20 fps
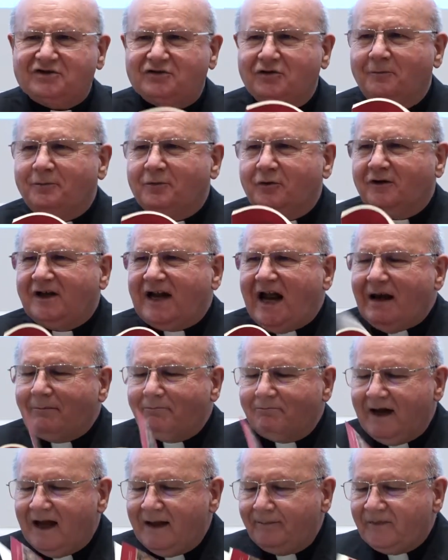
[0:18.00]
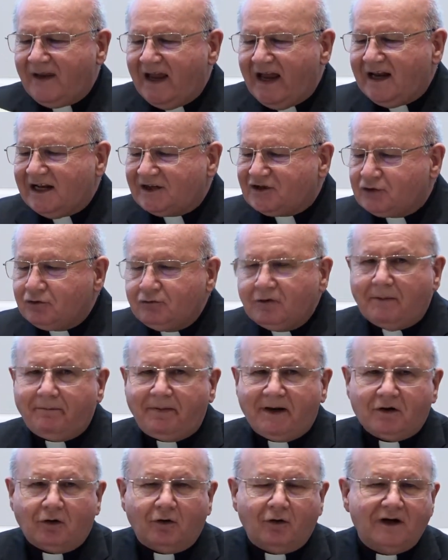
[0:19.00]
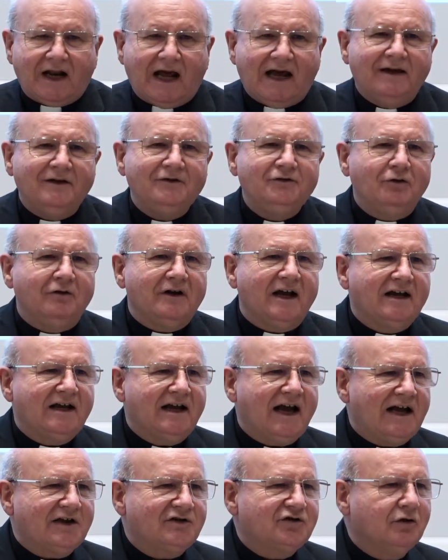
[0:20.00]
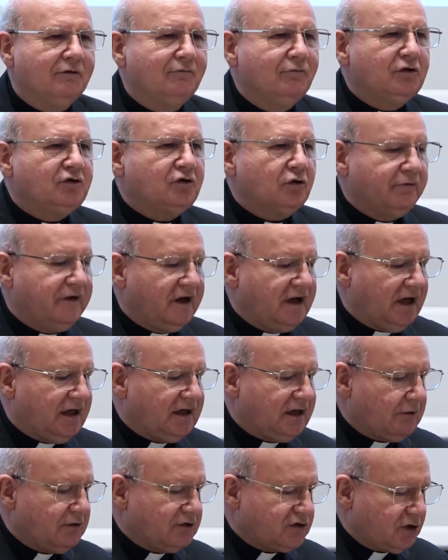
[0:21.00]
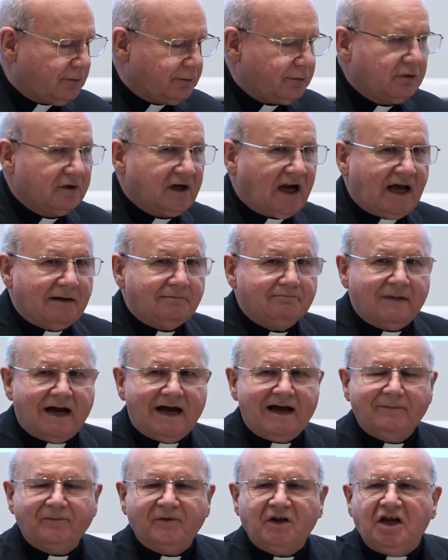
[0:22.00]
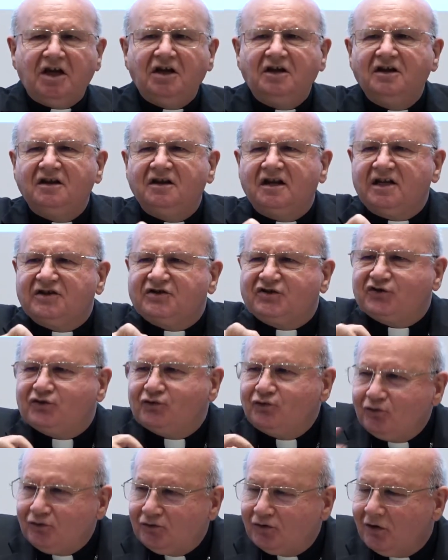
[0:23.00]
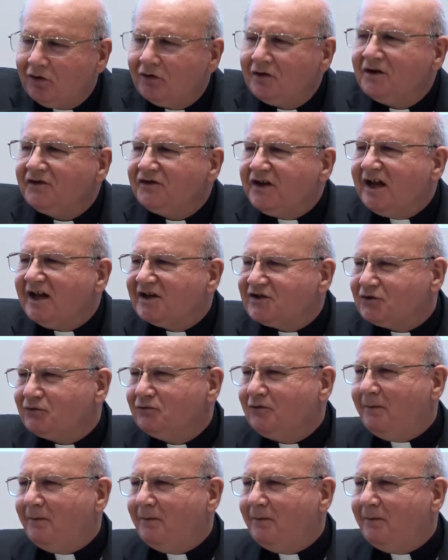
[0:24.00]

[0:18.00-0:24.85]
il dibattito il vescovo Domenico ha spiegato i punti principali sui quali è incentrato il piano pastorale, guarire